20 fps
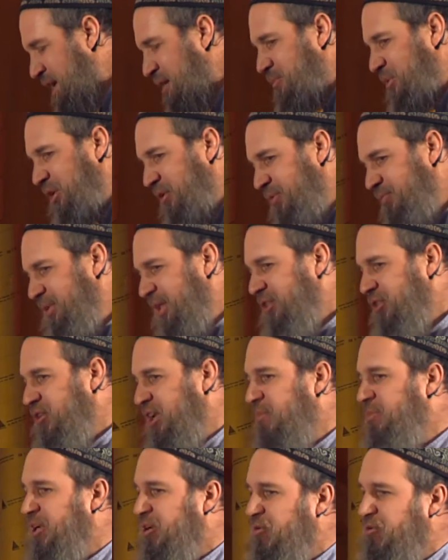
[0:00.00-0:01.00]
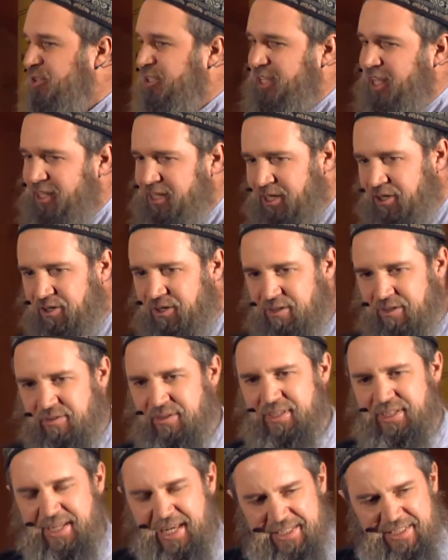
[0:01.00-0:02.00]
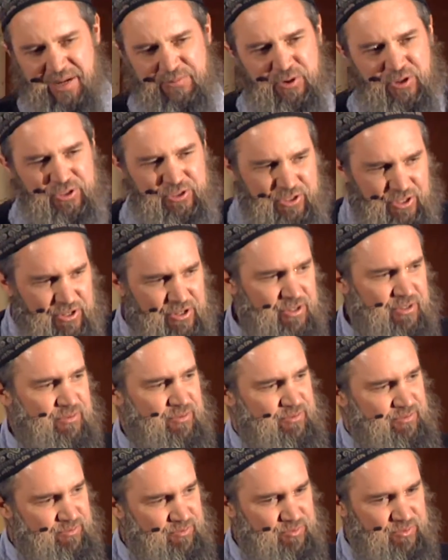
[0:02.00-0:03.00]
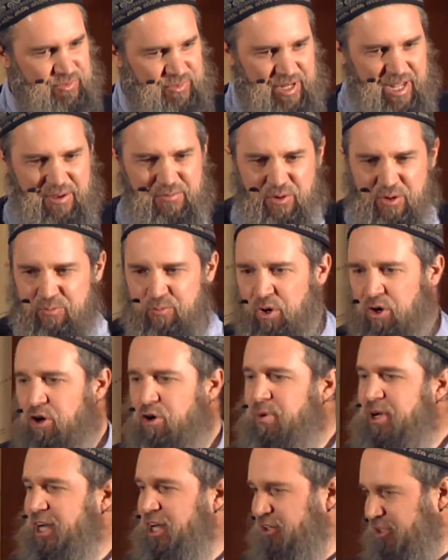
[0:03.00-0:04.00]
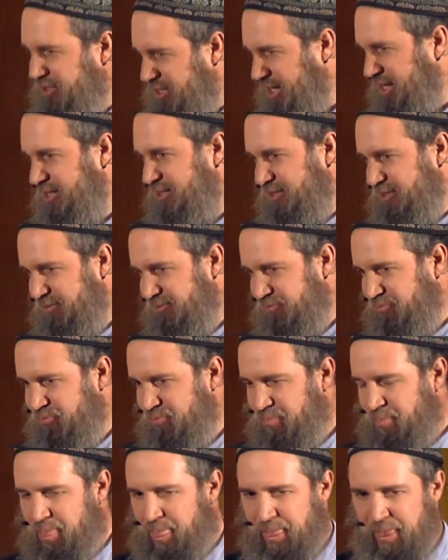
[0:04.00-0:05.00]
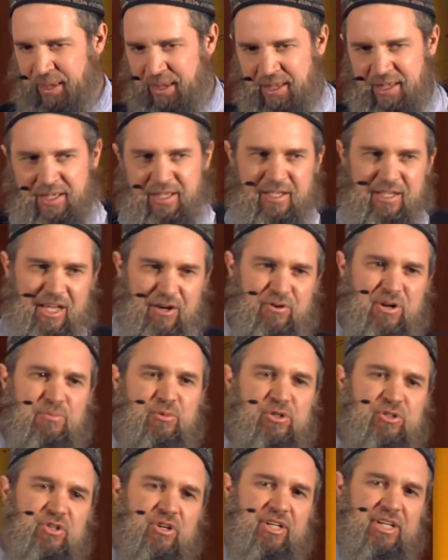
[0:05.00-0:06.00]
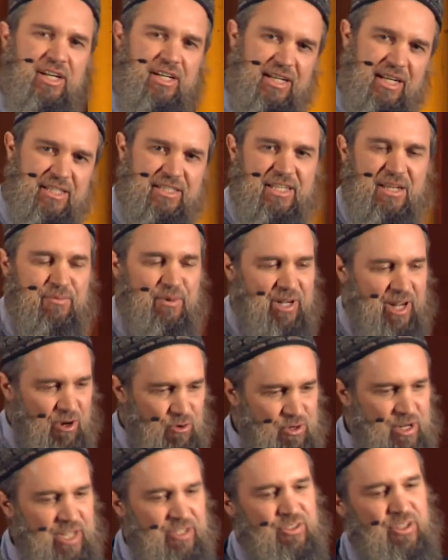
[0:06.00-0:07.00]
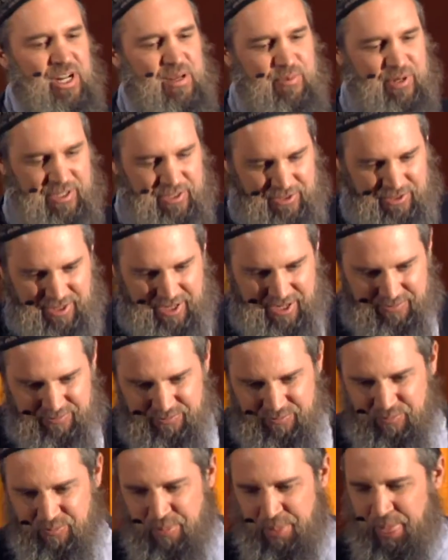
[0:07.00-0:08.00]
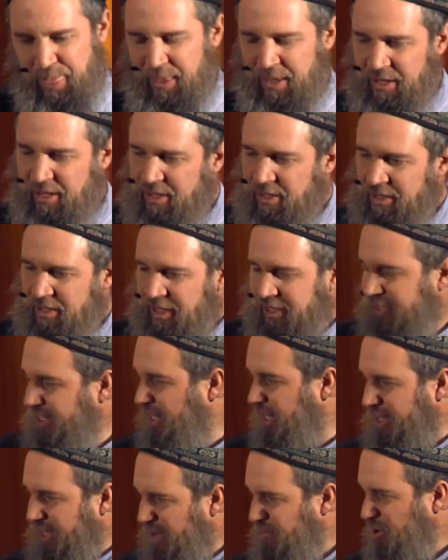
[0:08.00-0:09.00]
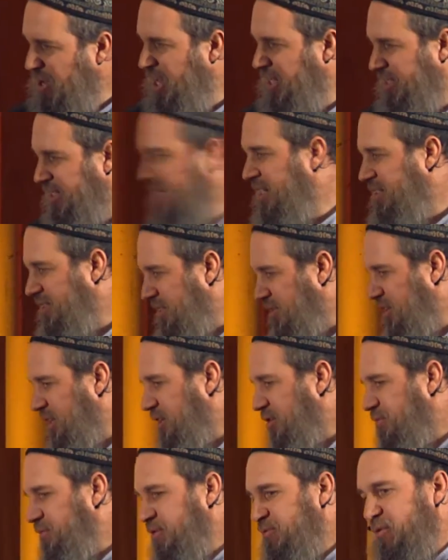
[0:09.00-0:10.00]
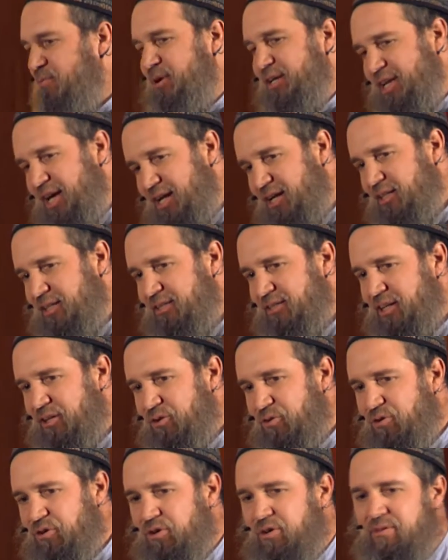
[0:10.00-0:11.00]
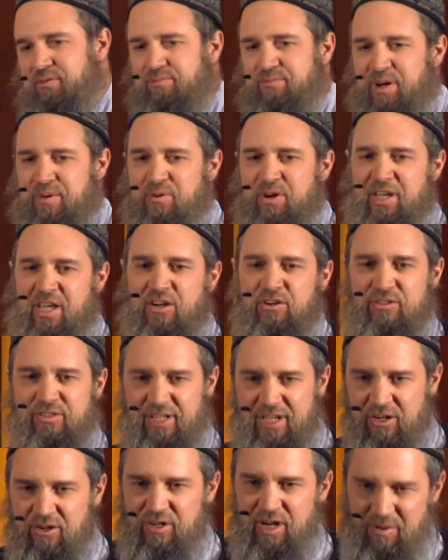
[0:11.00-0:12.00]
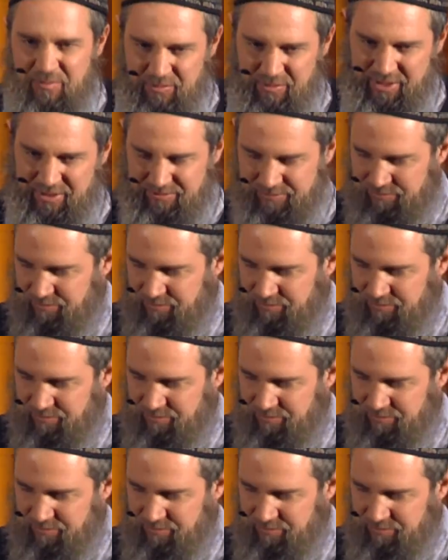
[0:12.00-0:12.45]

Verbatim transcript: Pero planteó la pregunta y dijo, esa porción es muy poco para los tres. Es una porción que alcanza para una sola persona. Así que, ¿qué vamos a hacer? Si la comemos mañana al desayuno, vamos a quedar los tres con hambre.